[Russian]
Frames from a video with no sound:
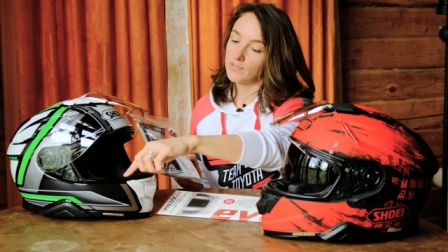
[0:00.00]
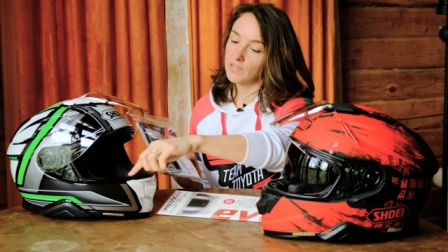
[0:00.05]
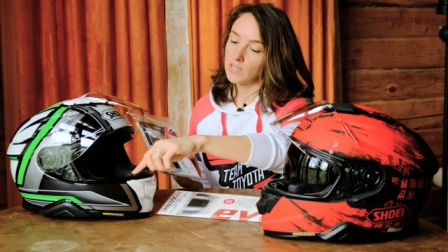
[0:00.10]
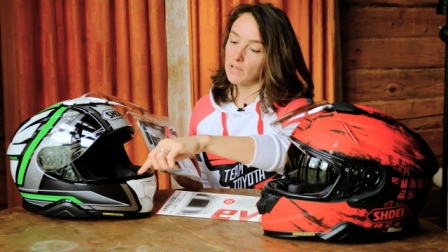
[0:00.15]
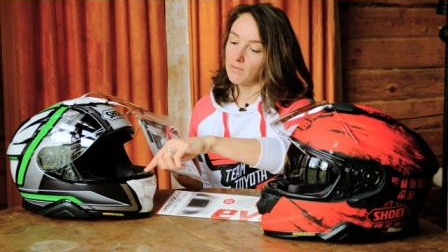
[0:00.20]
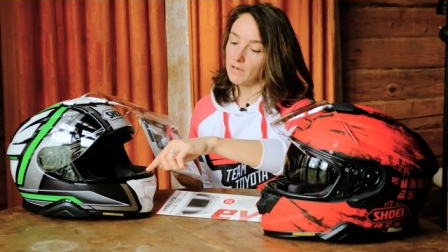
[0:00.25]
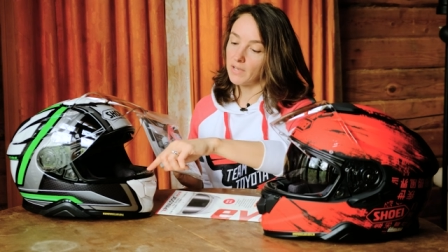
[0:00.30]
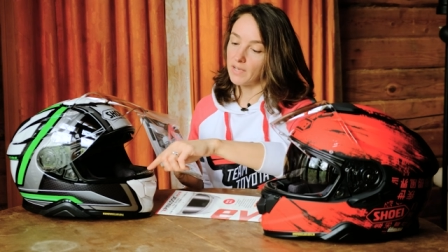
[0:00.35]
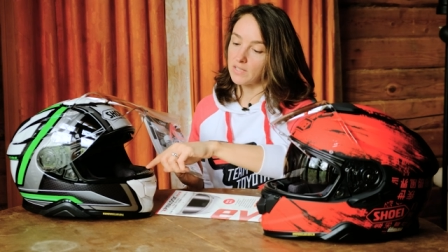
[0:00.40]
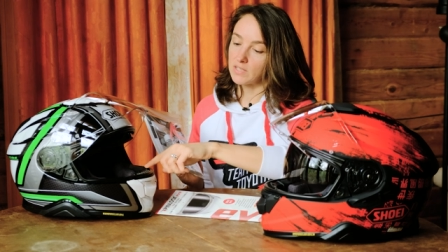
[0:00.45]

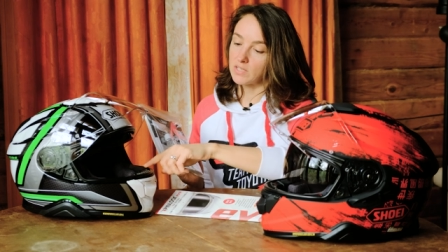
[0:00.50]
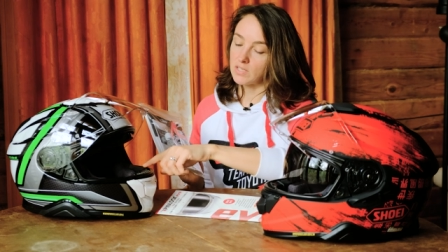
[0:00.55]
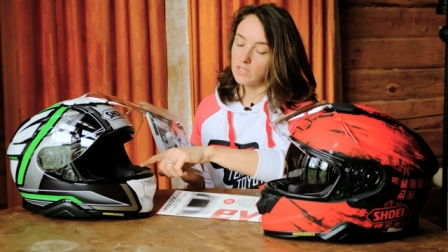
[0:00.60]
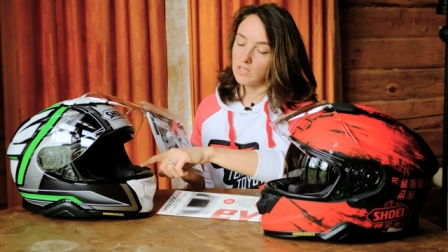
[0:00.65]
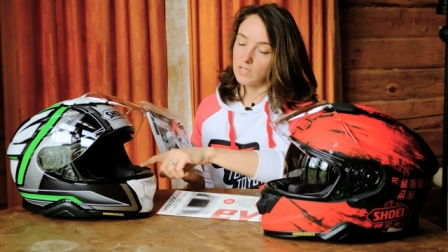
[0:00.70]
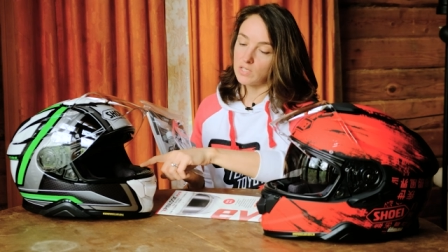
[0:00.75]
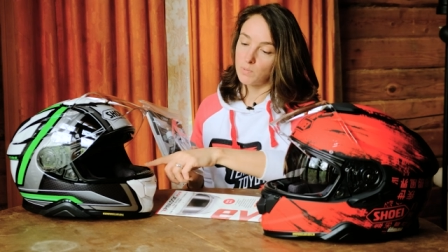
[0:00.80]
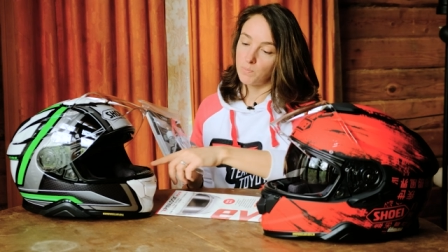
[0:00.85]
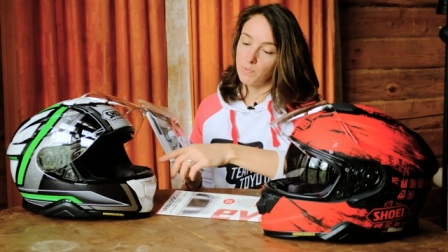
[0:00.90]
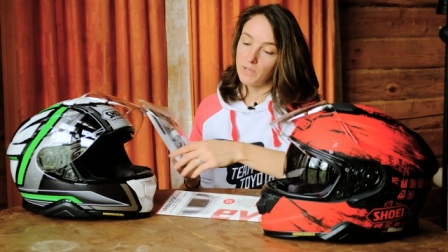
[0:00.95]
вставляется
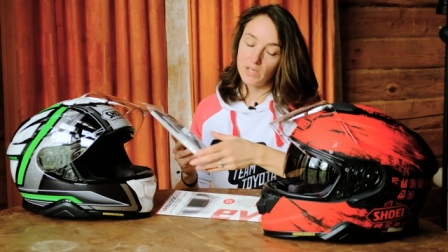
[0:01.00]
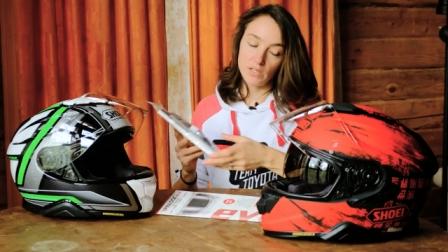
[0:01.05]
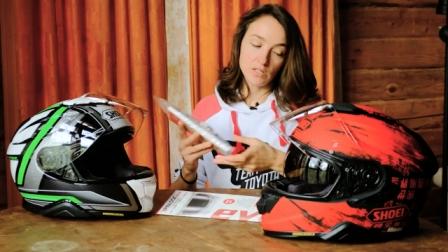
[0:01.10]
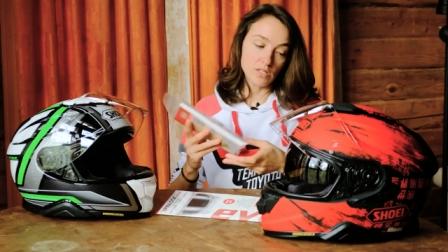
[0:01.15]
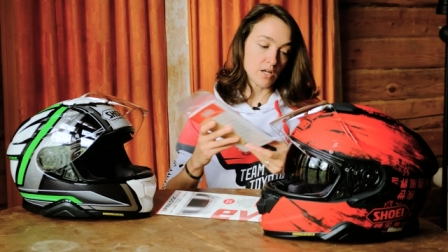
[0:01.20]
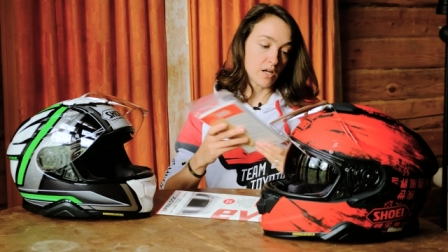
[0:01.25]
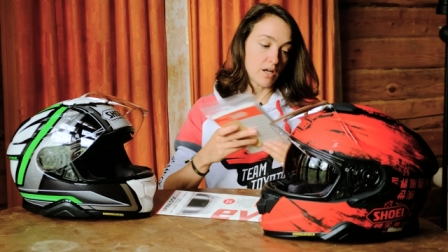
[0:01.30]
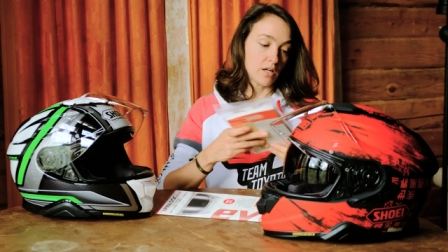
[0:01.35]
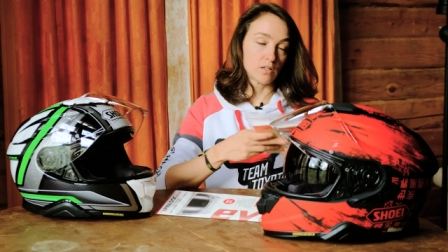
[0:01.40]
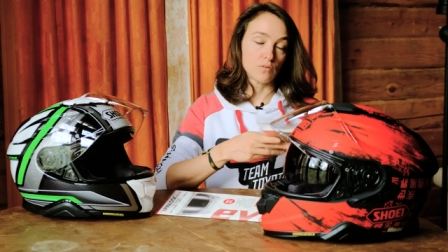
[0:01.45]
здесь спереди
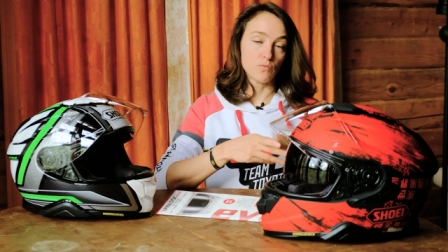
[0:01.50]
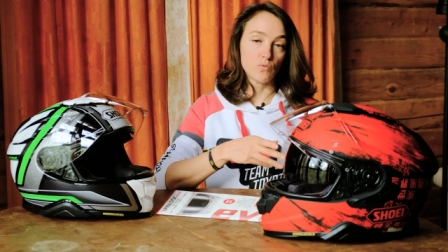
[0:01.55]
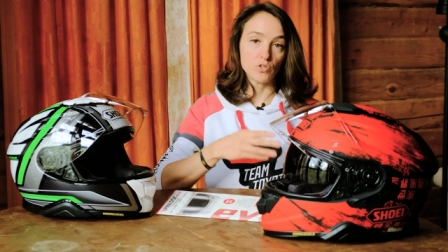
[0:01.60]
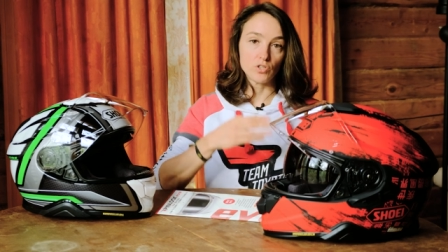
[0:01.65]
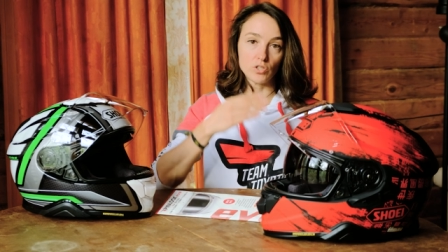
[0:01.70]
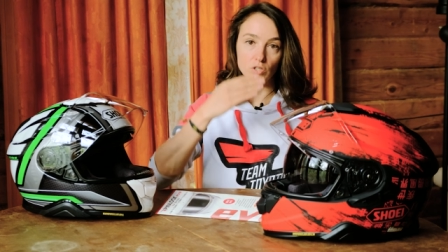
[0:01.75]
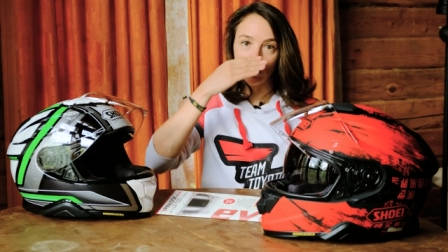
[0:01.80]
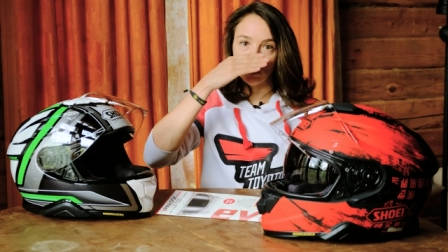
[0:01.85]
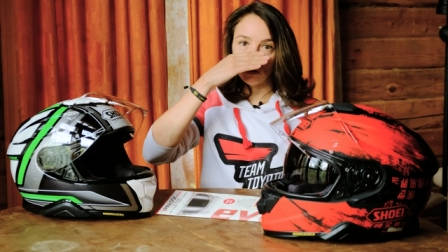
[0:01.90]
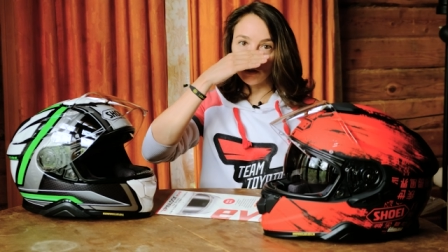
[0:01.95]
и
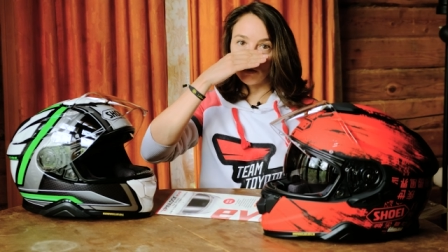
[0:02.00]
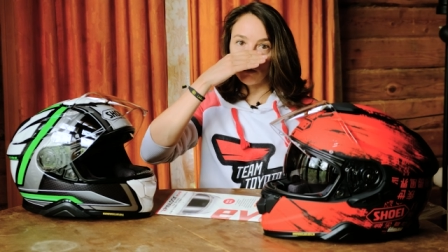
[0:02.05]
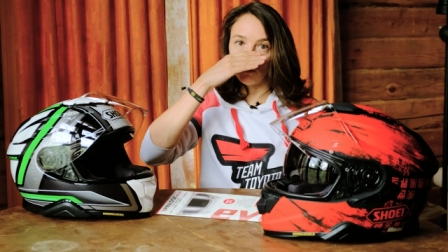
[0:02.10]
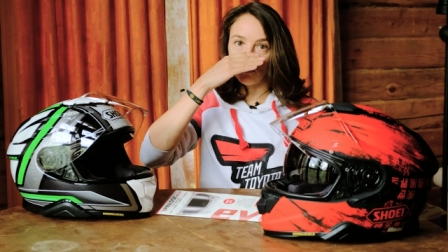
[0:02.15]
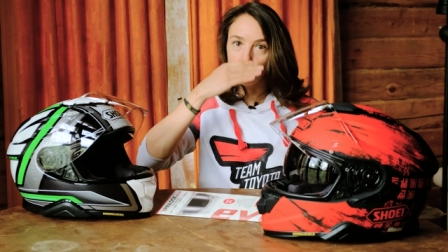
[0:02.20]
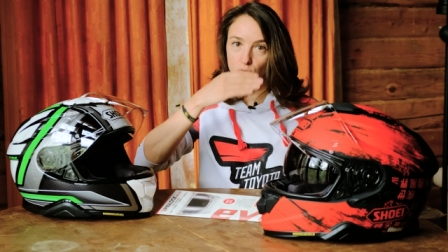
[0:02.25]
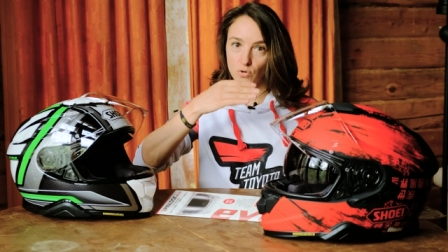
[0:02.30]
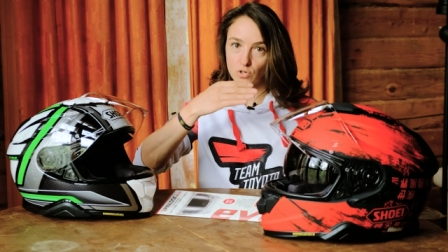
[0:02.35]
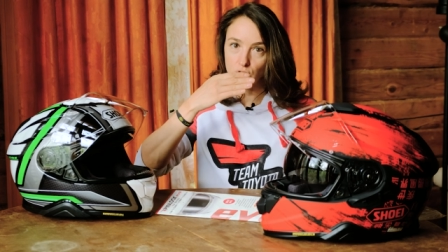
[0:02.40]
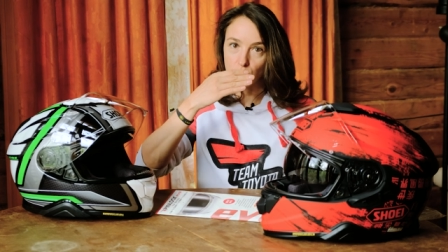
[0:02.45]
отводит э,
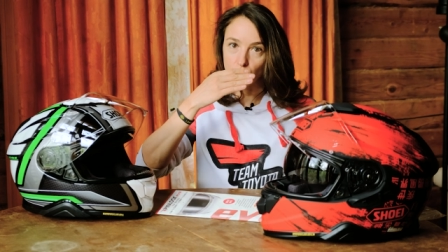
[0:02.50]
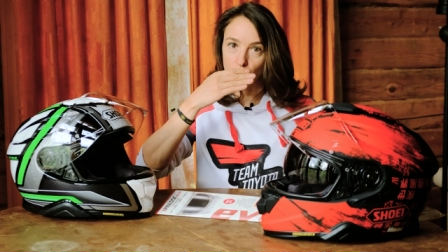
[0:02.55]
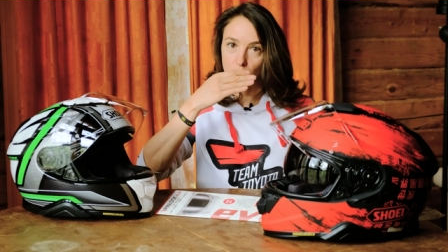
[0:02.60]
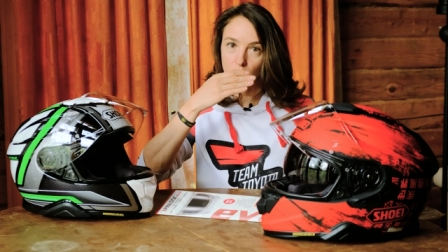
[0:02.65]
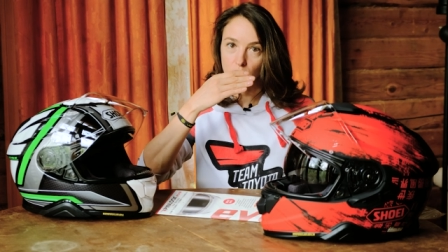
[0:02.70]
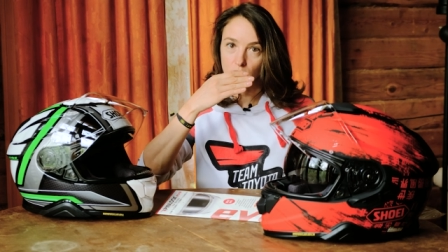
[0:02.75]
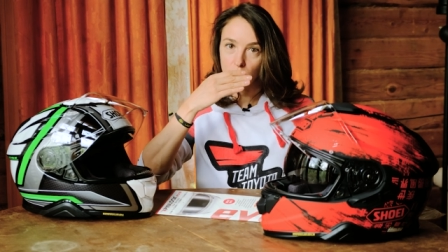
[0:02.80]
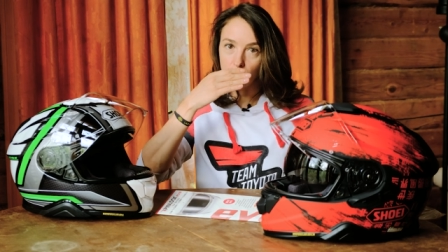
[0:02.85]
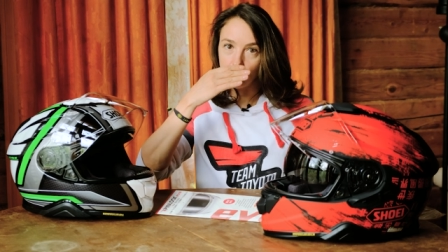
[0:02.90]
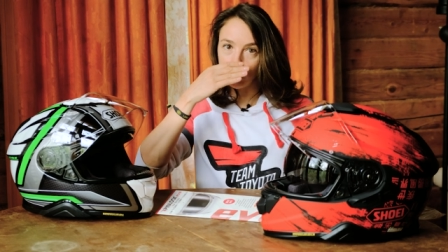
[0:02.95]

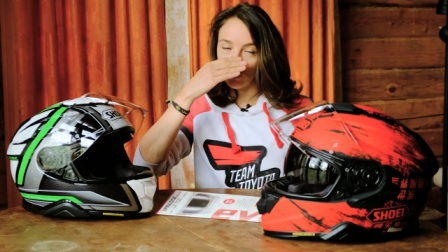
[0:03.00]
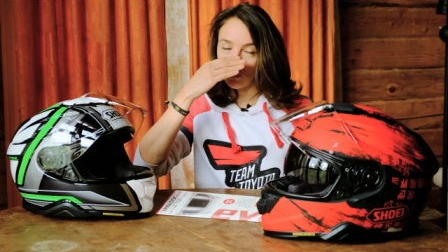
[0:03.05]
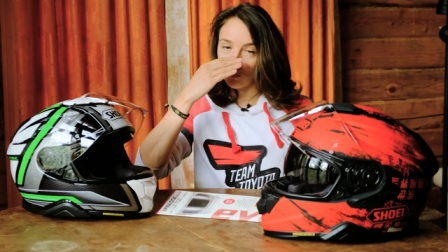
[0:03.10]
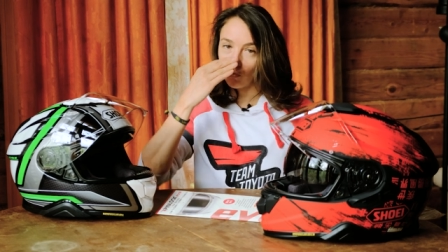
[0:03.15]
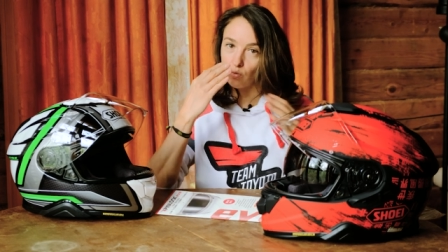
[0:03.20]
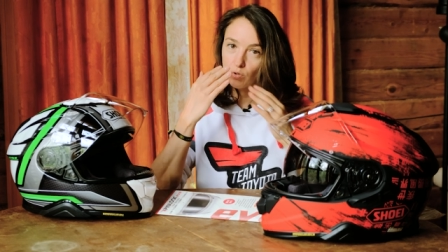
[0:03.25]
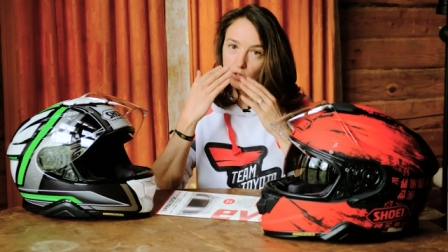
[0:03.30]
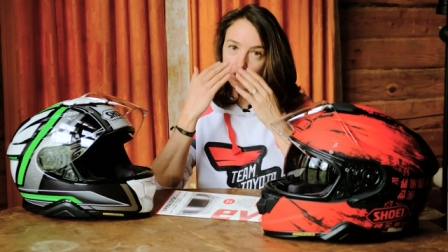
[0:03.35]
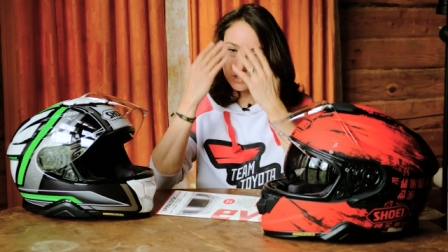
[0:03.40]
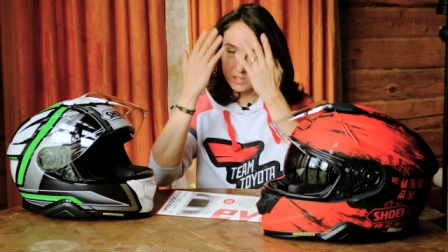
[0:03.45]
воздух э,
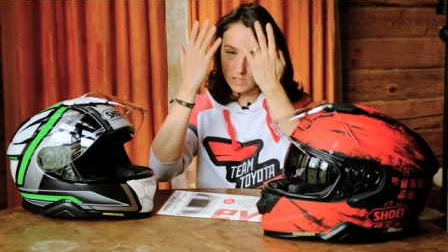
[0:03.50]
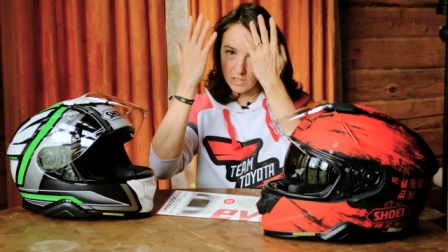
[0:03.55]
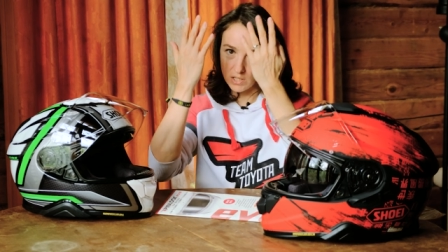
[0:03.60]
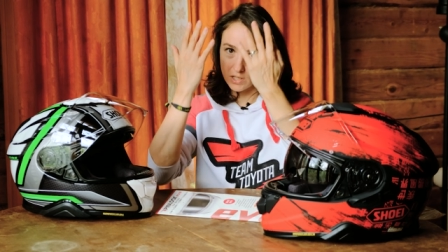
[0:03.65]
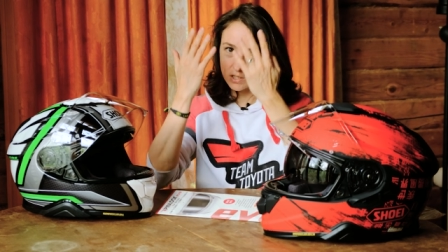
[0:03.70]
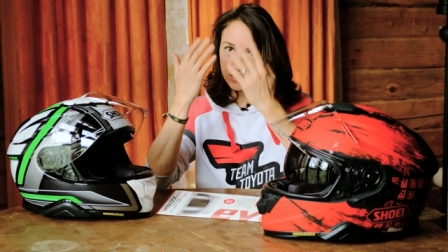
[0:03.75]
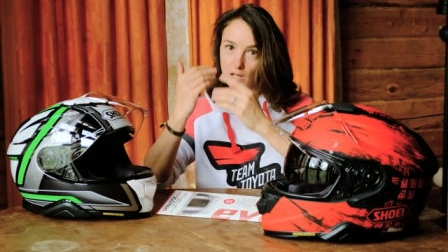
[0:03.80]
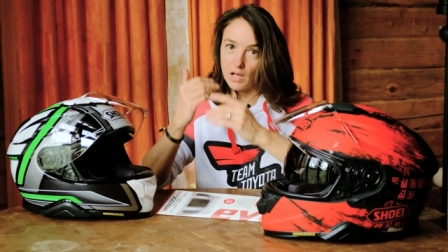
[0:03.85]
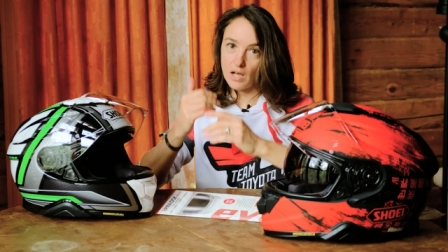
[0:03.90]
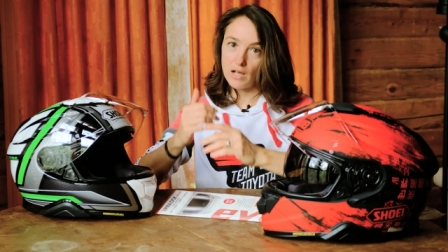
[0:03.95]
от
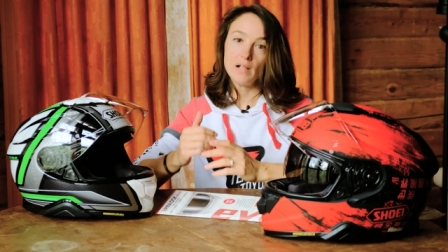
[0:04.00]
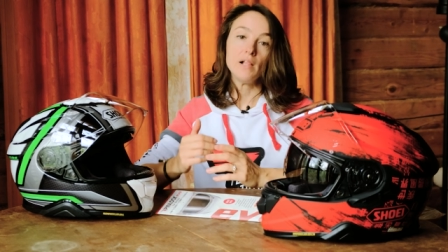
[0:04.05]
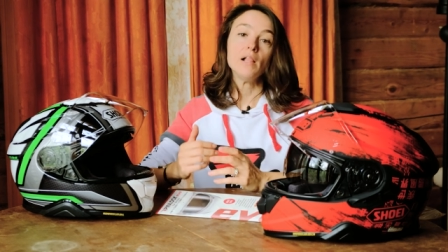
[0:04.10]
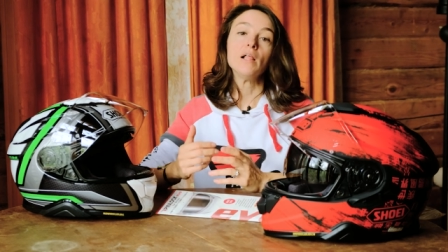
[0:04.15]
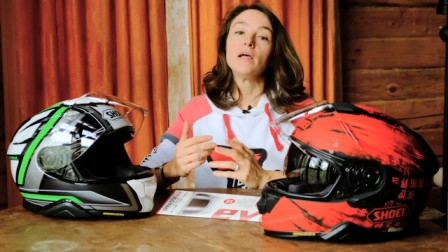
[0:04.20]
стекла.